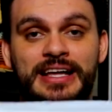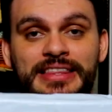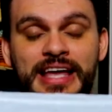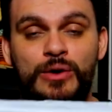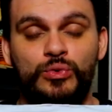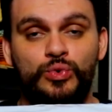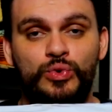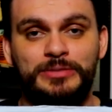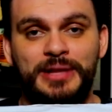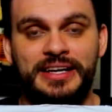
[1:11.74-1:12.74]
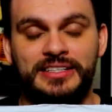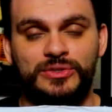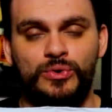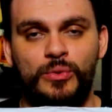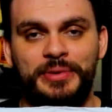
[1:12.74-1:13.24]
Tem duas plaquinhas
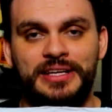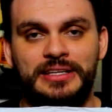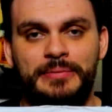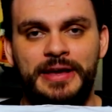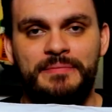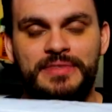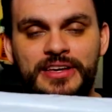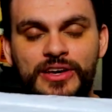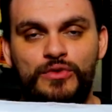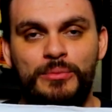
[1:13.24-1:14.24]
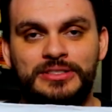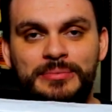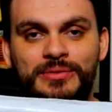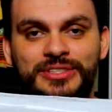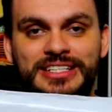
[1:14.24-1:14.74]
que eu comprei também e eu vou mostrar
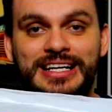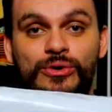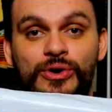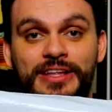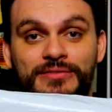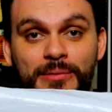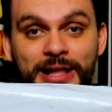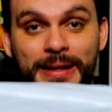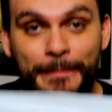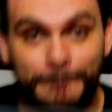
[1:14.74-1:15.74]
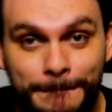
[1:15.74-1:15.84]
para vocês agora. Vamos lá?